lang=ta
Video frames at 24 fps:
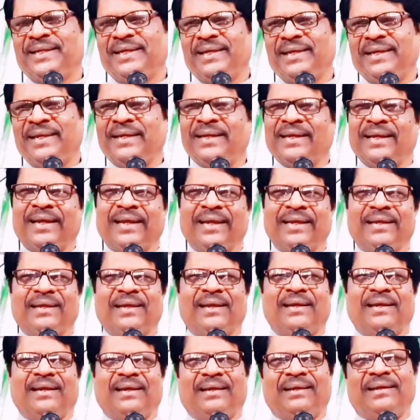நீங்கள்
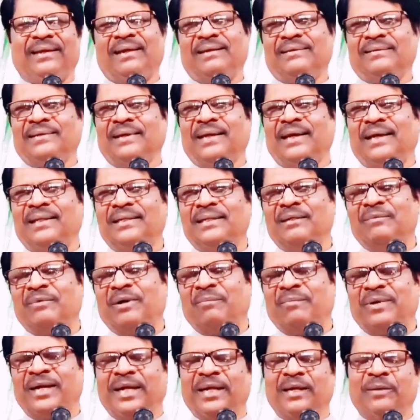நினைக்கலாம் நிறைய இடத்துல
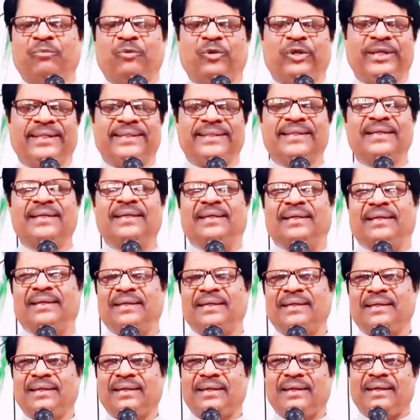அதிகமாக மழை பொழிந்து
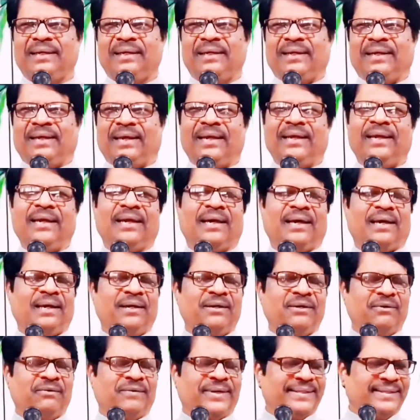நிறைய
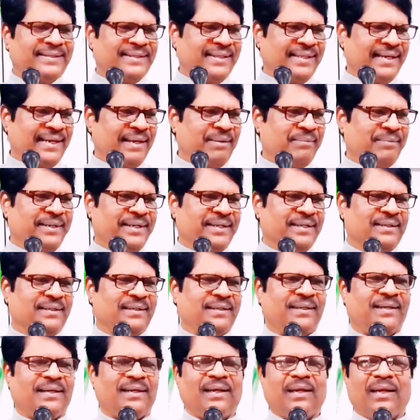அழிவு வந்ததே அப்படின்னு
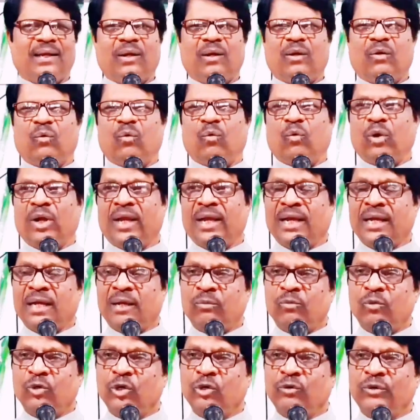
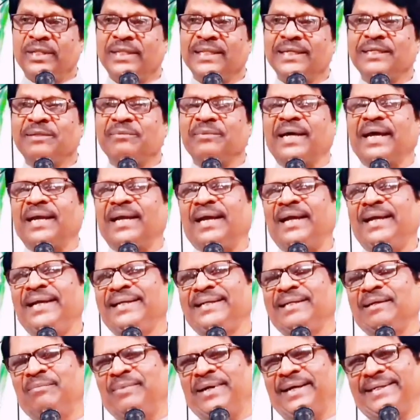உலகம் முழுவதையும் நான்
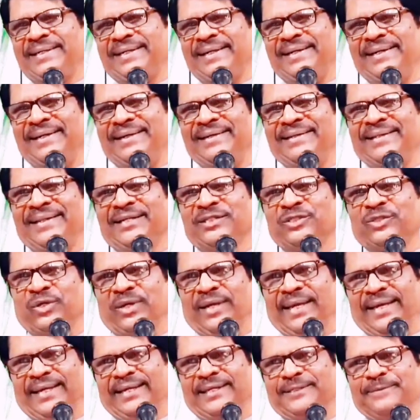அழிக்க மாட்டேன் என்று தான்
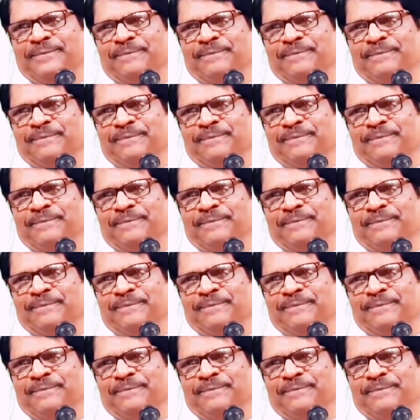சொன்னார்